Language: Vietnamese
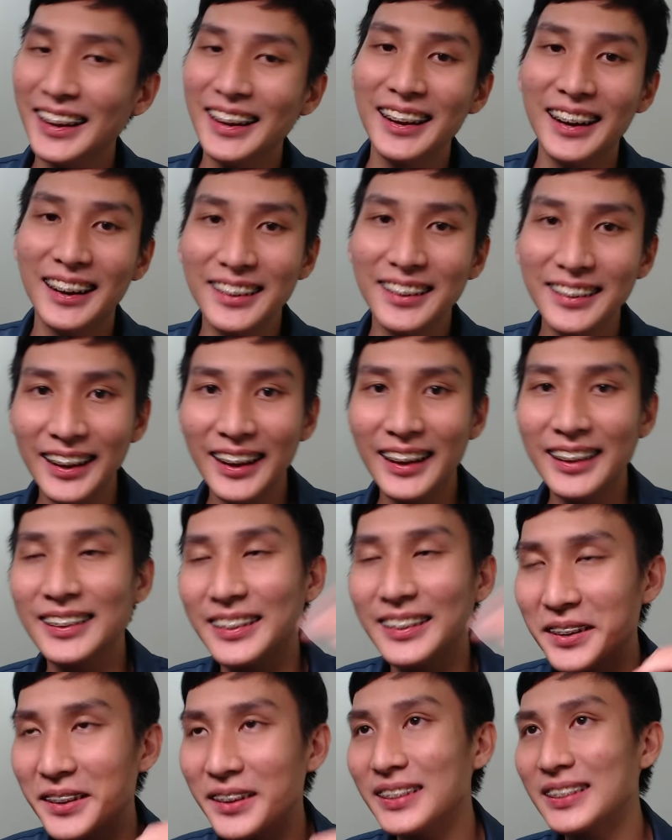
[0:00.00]
Ok,
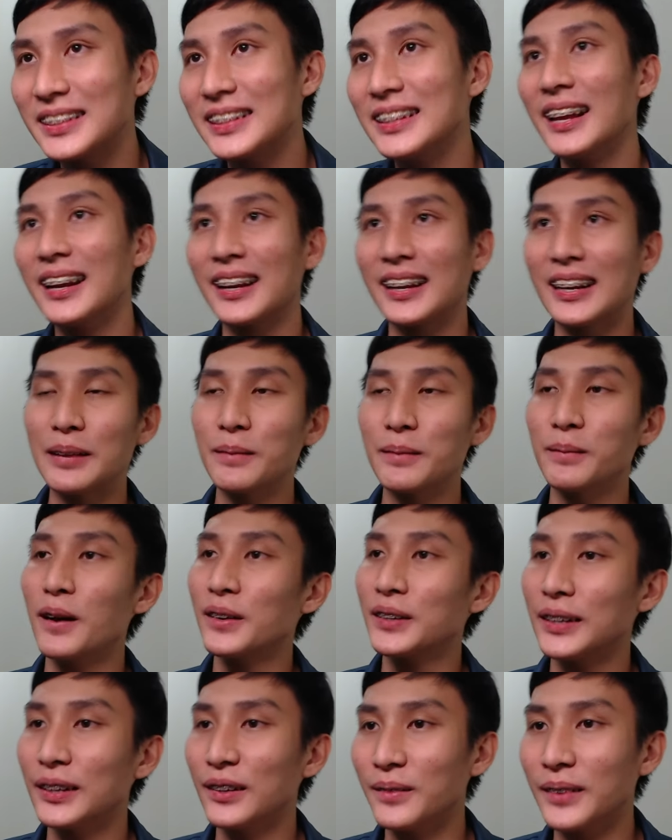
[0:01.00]
thì đó là chính là cái
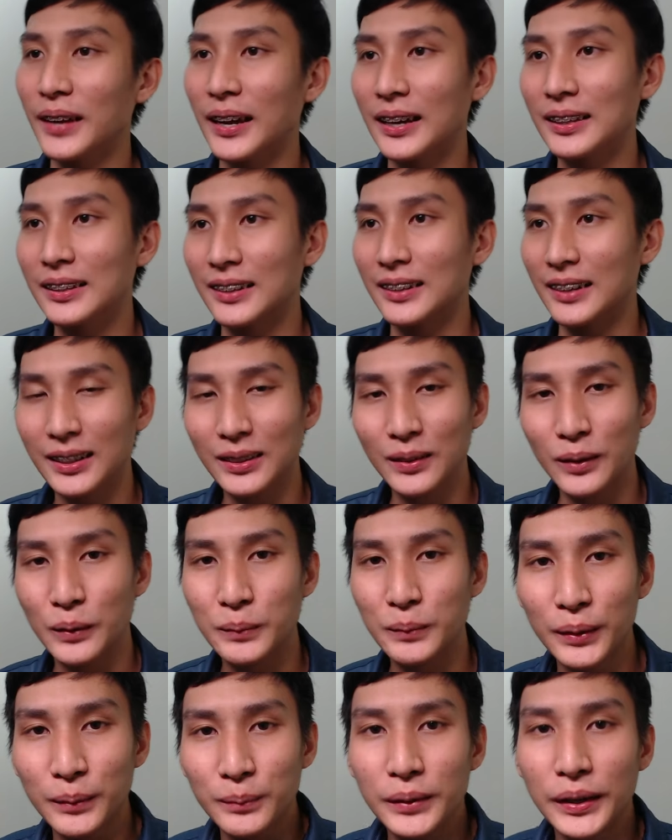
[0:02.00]
devlog ngày hôm nay. Thực ra tôi
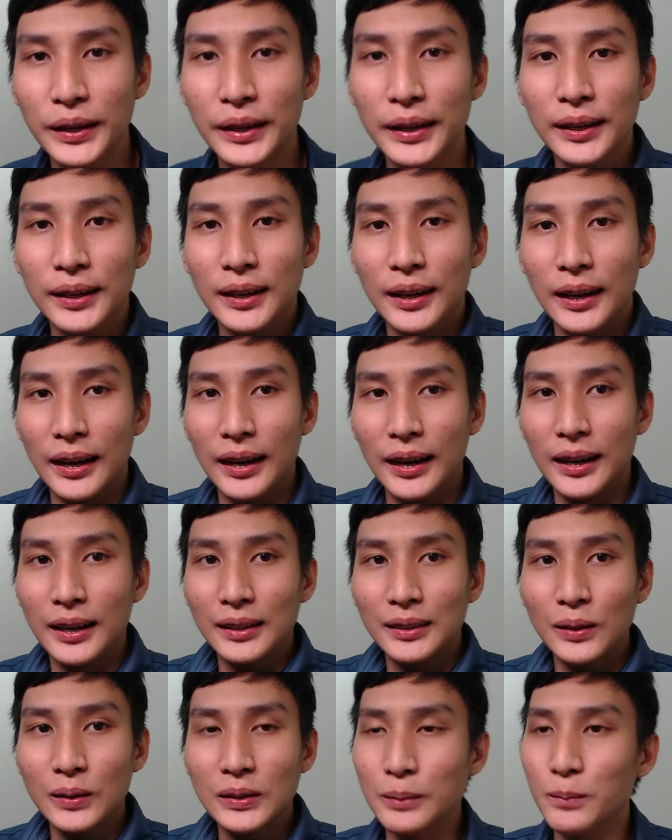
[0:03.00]
cũng không
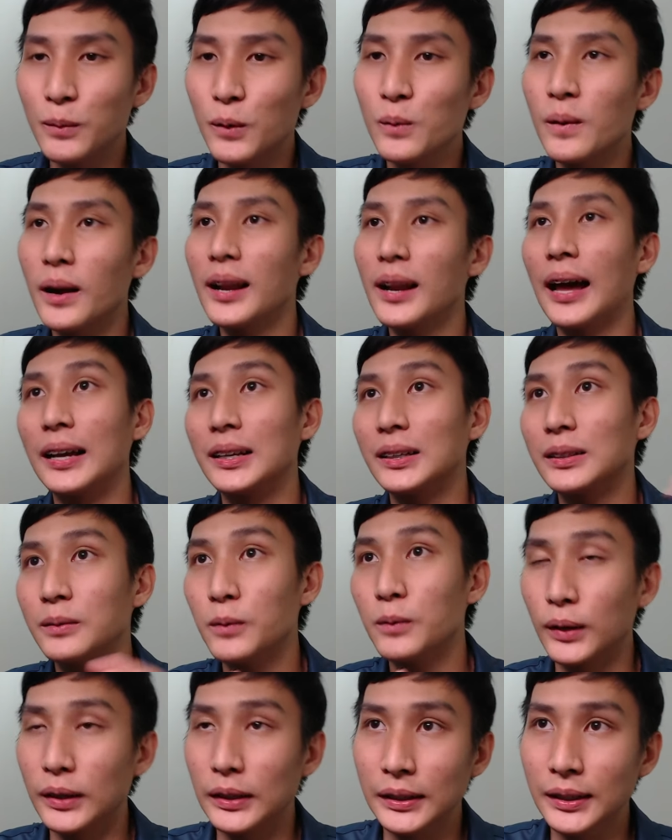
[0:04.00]
tôi chỉ muốn quay lại cho
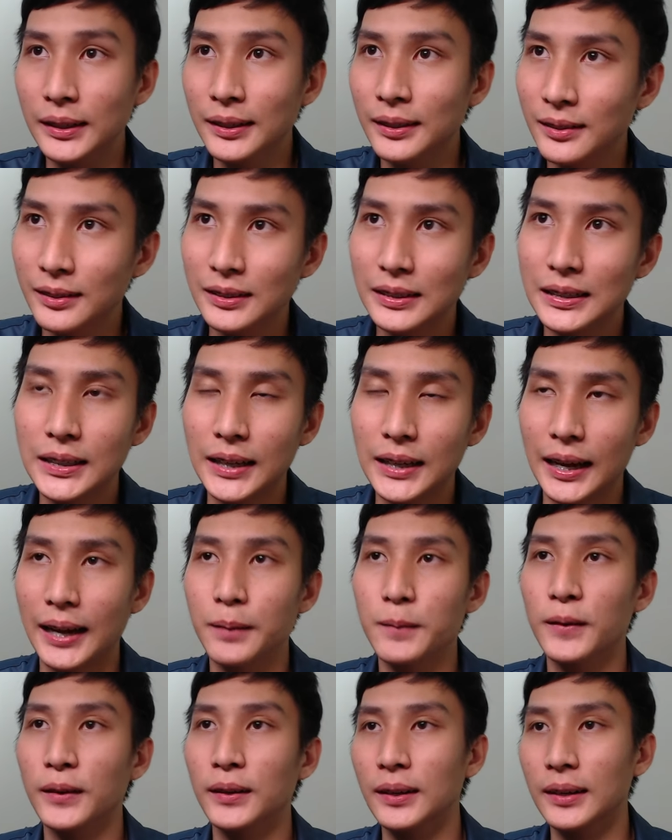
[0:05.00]
mọi người, chia sẻ
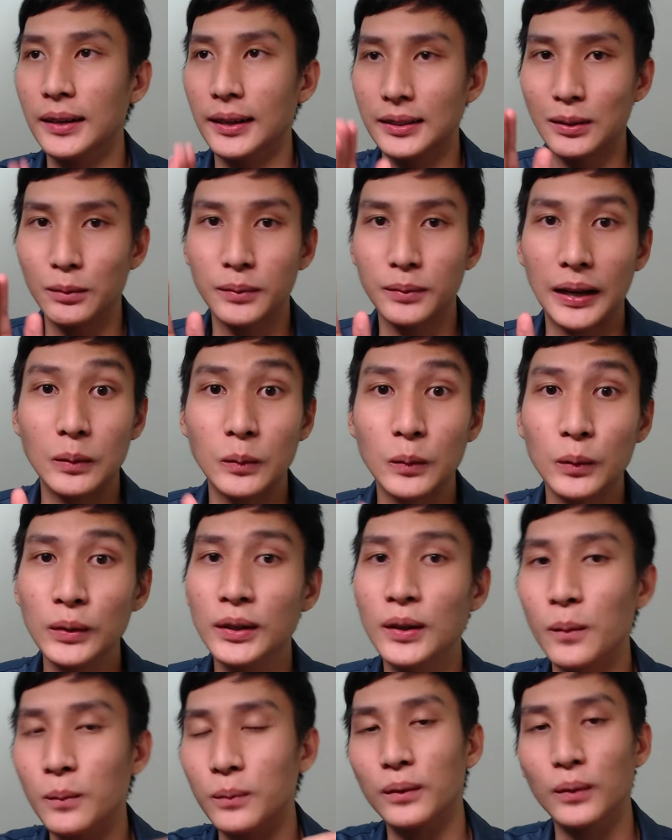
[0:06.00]
với mọi người là trong ngày
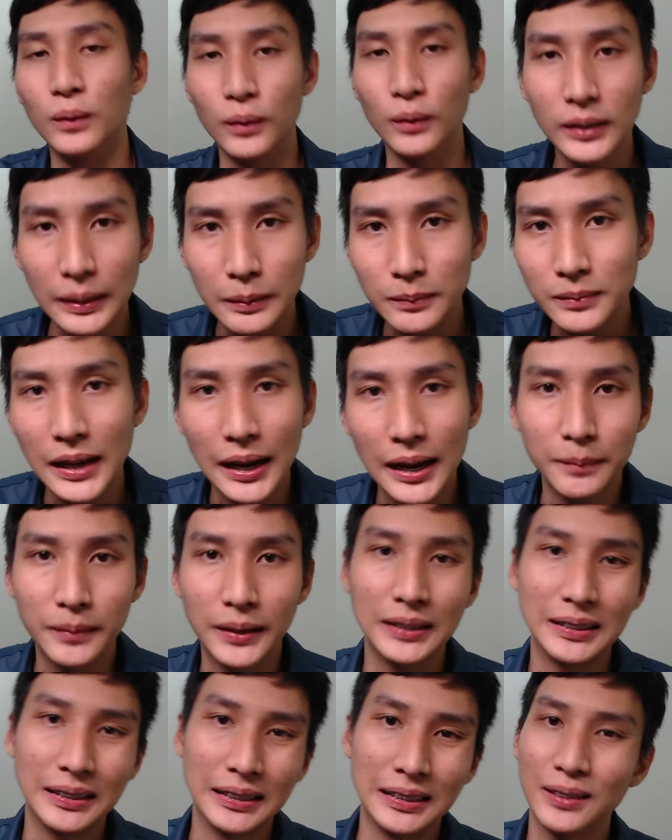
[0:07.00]
cuối cùng của game jam
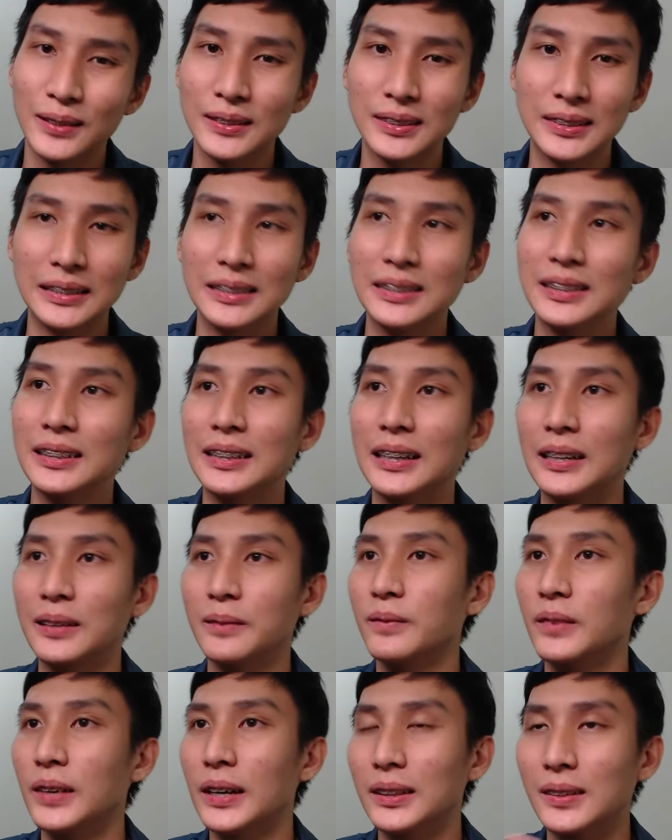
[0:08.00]
này thì tôi chỉ chơi
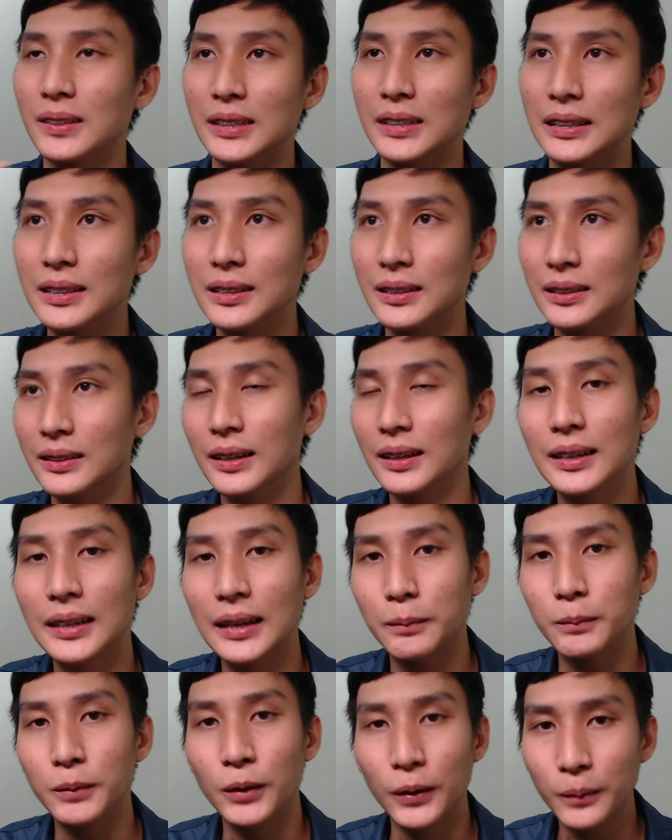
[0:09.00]
game và tôi chỉnh sửa cái
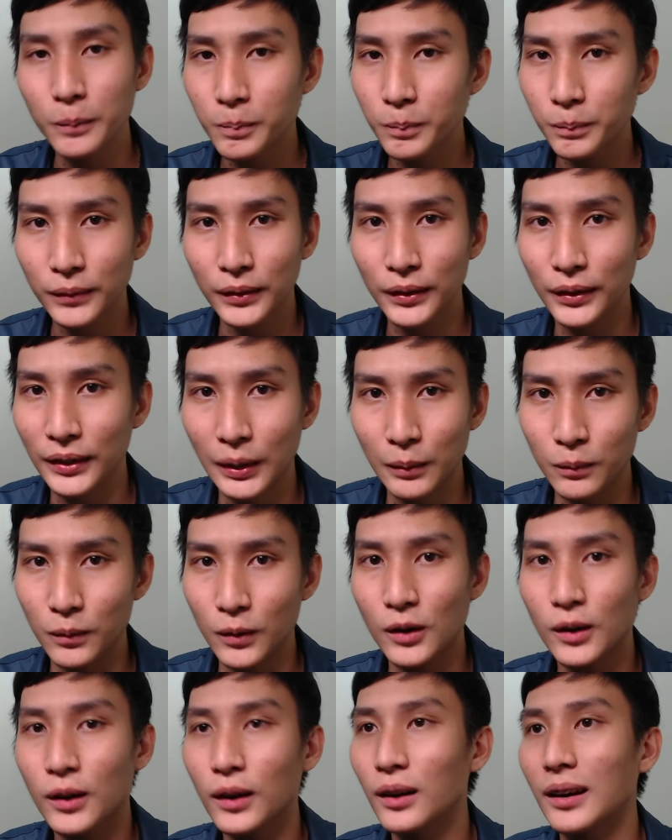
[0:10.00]
game thôi. Tôi không
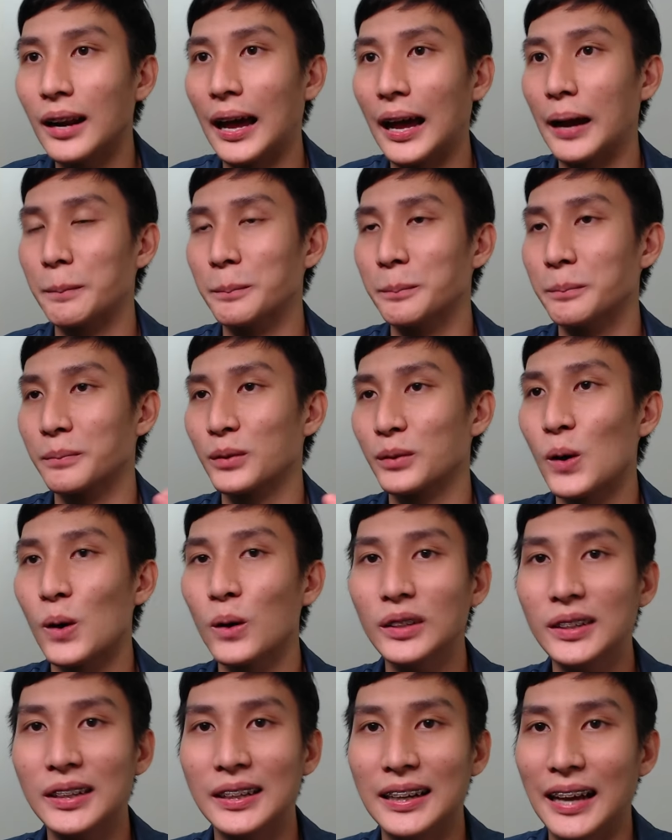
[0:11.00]
có làm
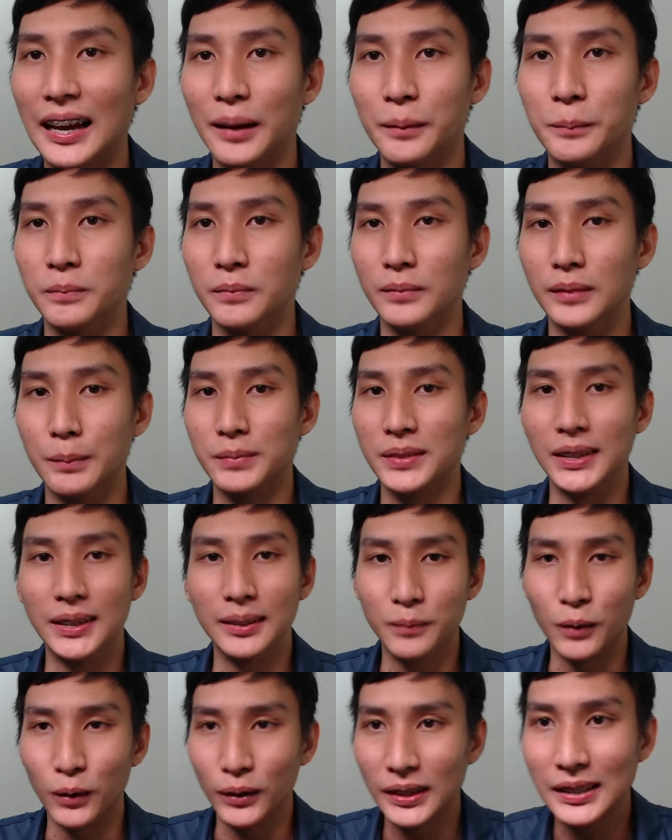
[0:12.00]
code hay làm lập
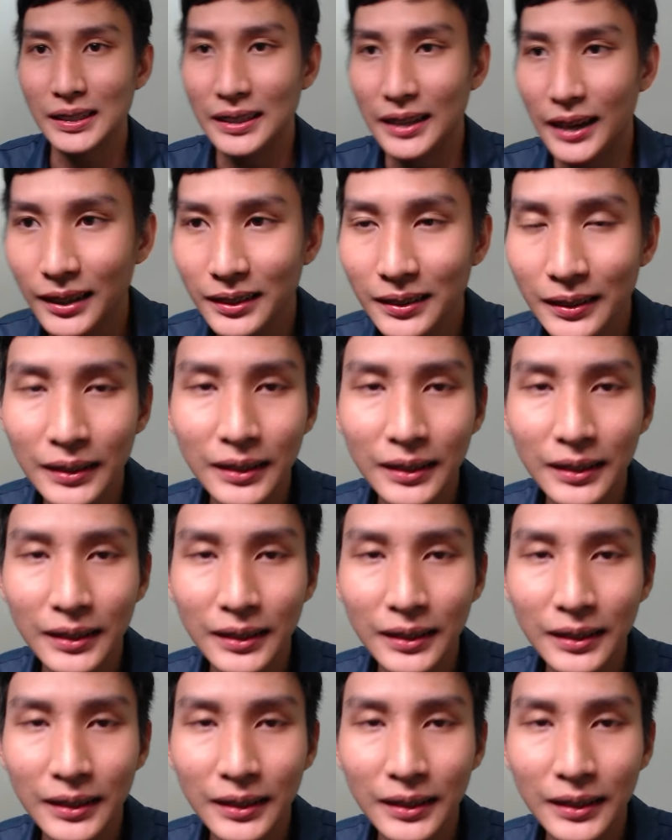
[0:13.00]
trình một cái gì hết.